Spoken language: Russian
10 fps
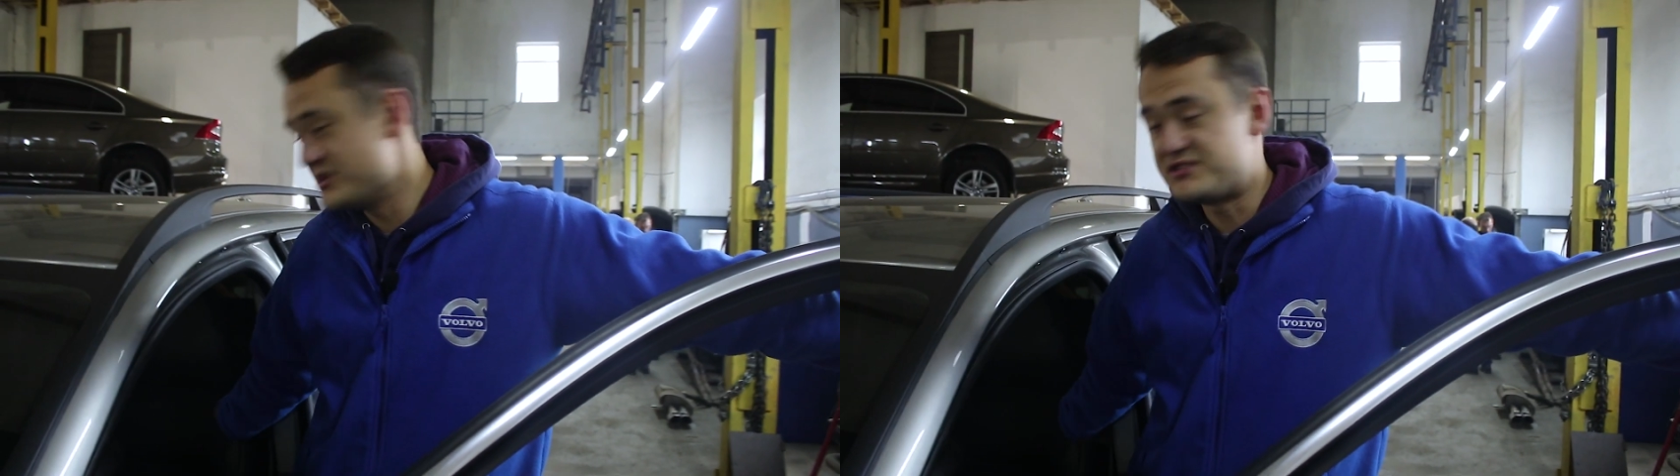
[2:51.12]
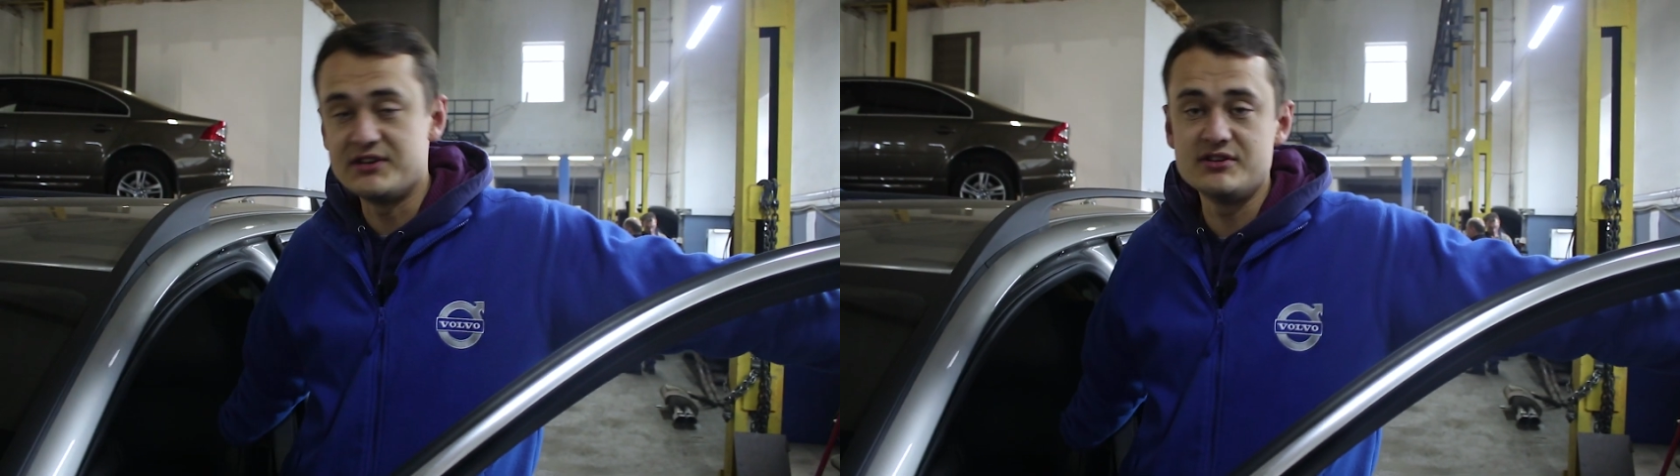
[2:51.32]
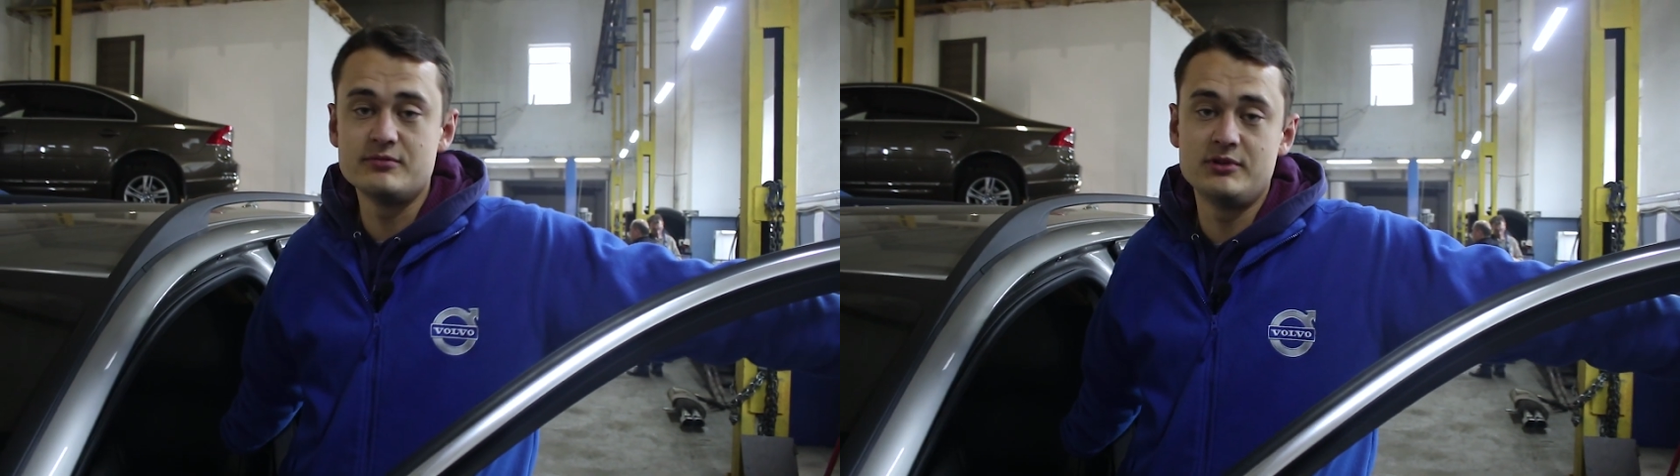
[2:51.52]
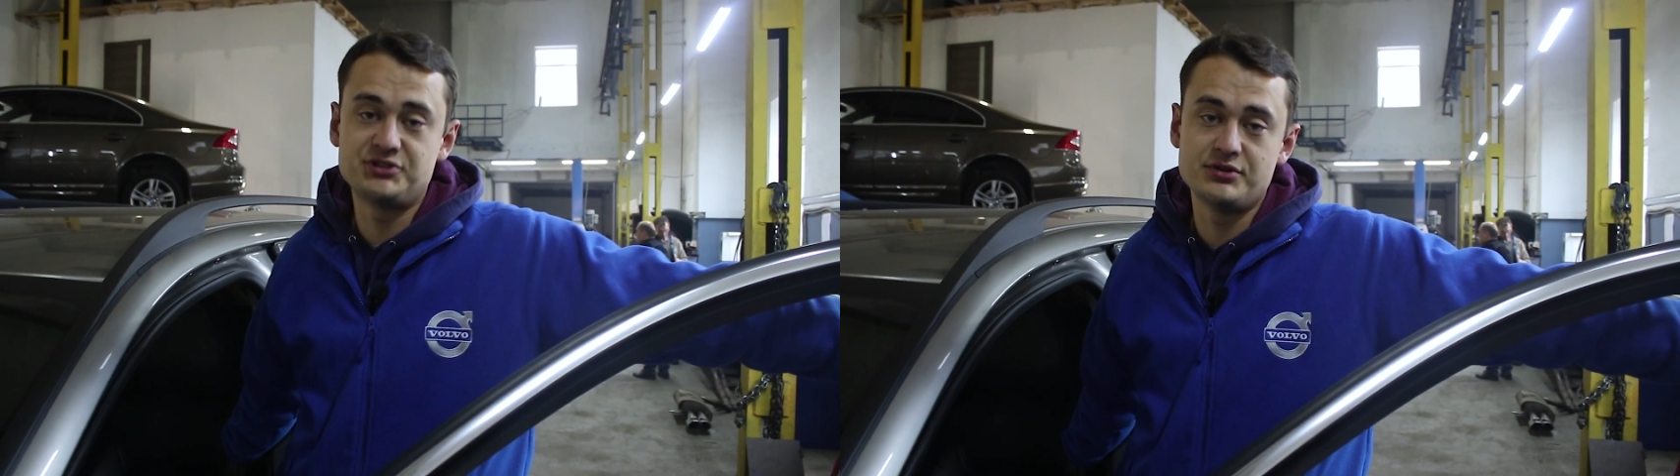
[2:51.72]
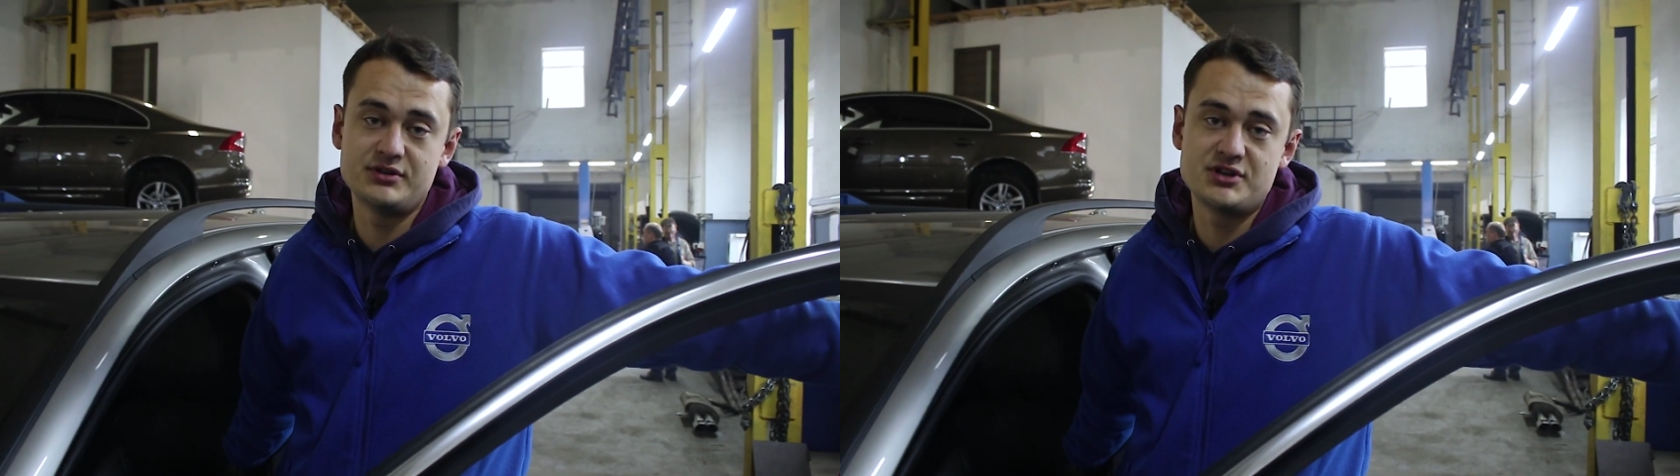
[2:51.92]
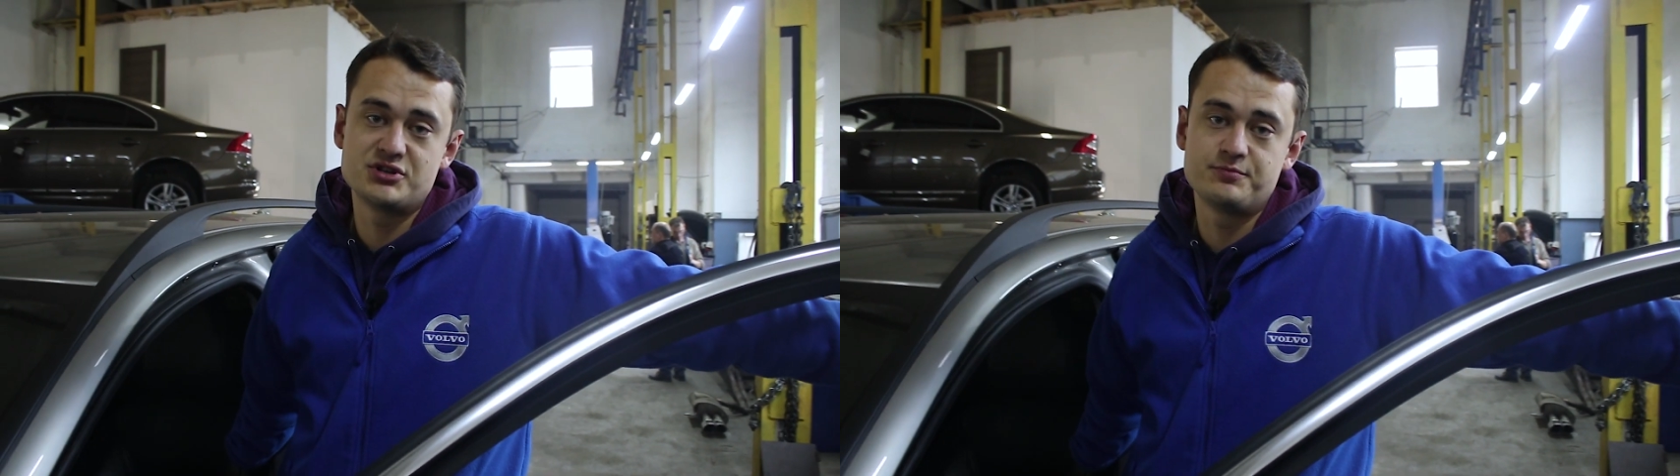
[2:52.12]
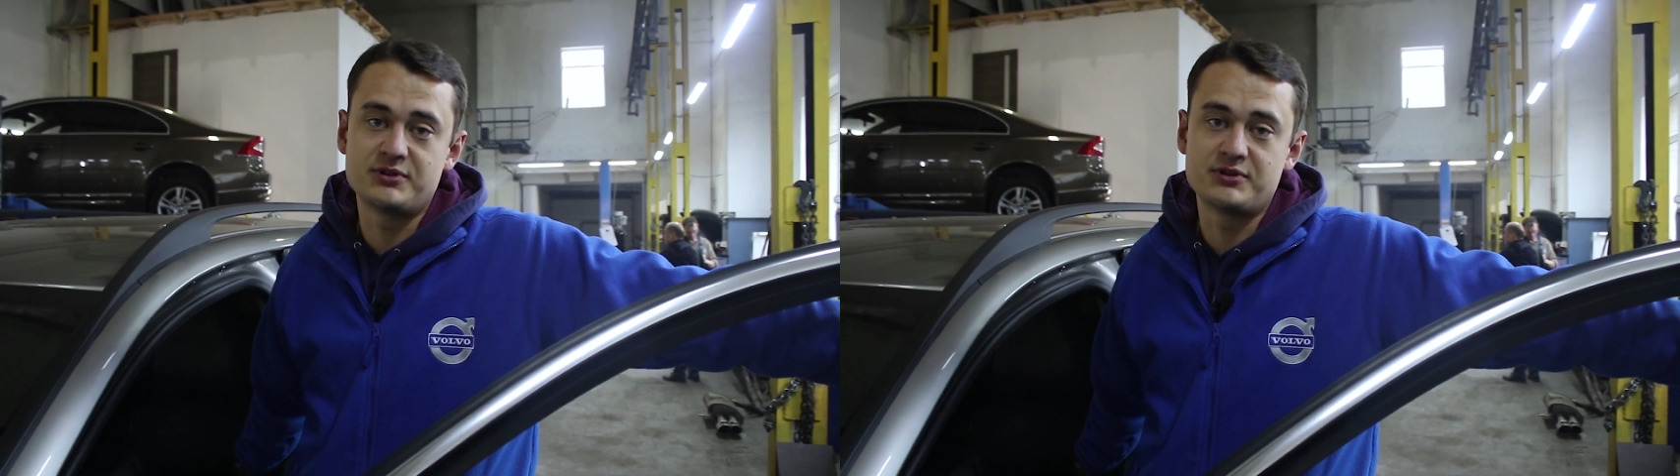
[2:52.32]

есть один небольшой недочет,